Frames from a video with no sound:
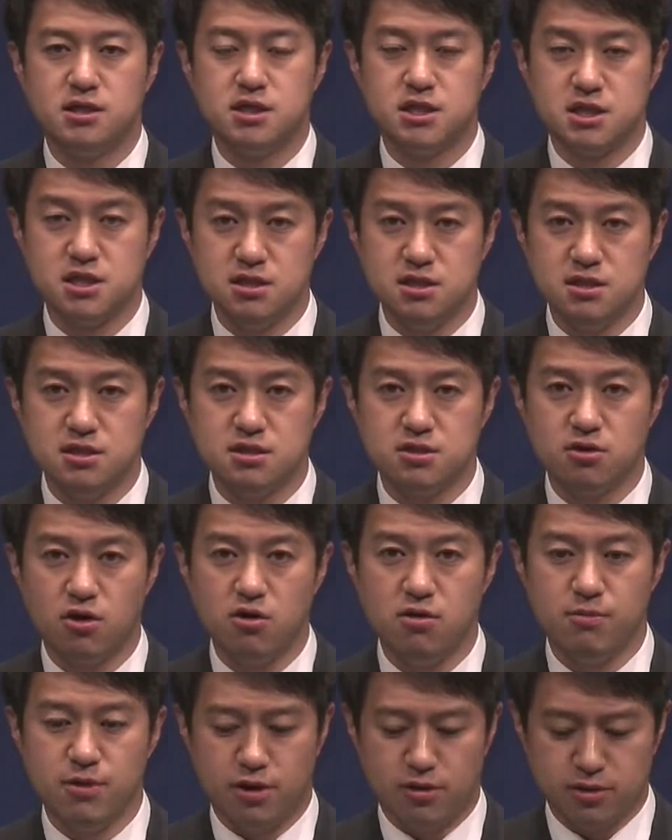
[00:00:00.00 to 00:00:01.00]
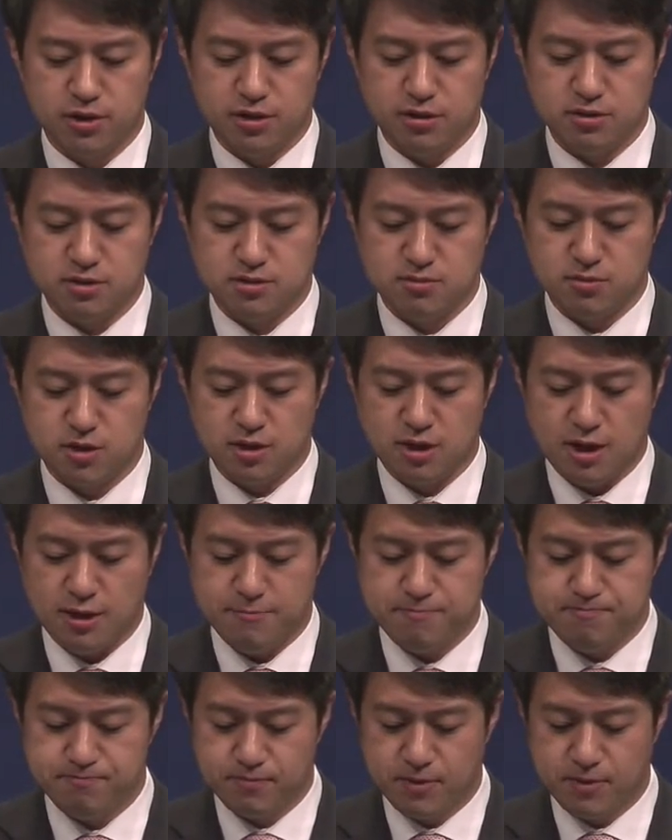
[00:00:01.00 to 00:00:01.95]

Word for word: 진설병이었습니다.